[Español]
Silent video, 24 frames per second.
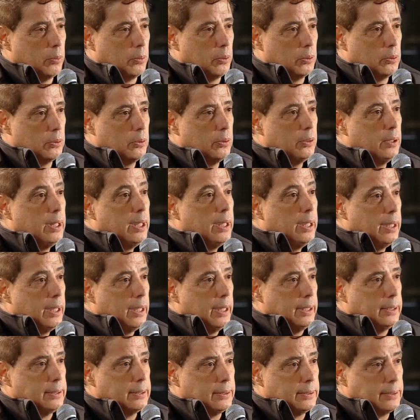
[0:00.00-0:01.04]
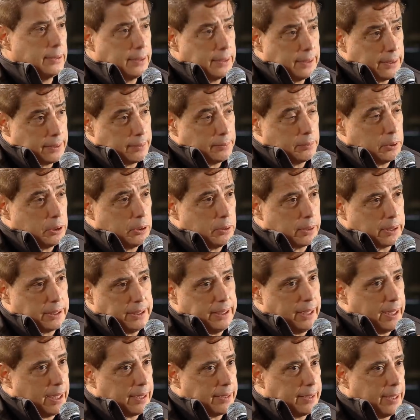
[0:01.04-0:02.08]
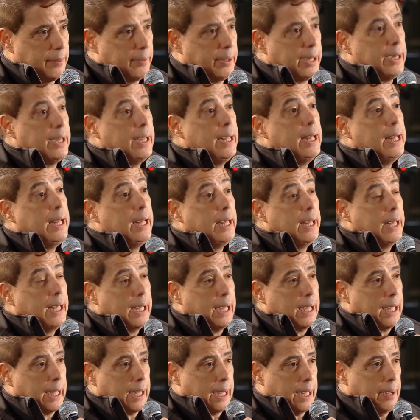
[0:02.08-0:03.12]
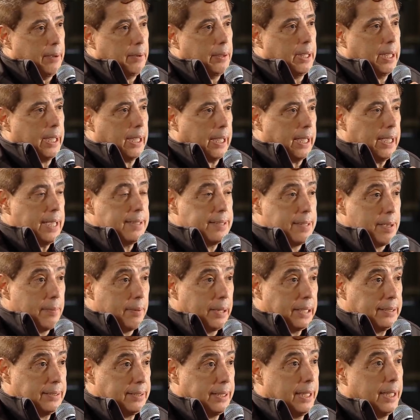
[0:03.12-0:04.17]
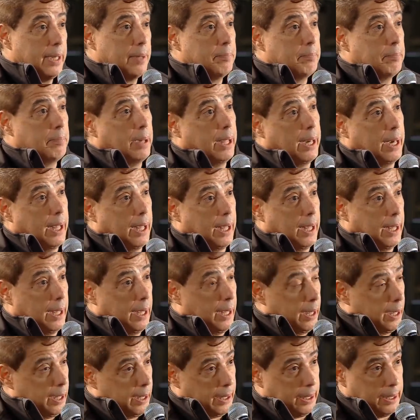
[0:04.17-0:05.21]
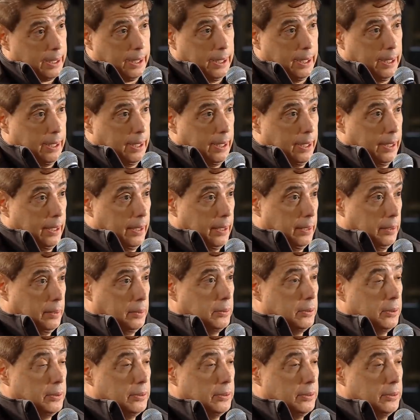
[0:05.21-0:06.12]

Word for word: Bruto. Entonces yo quisiera saber qué, se va a hacer para que no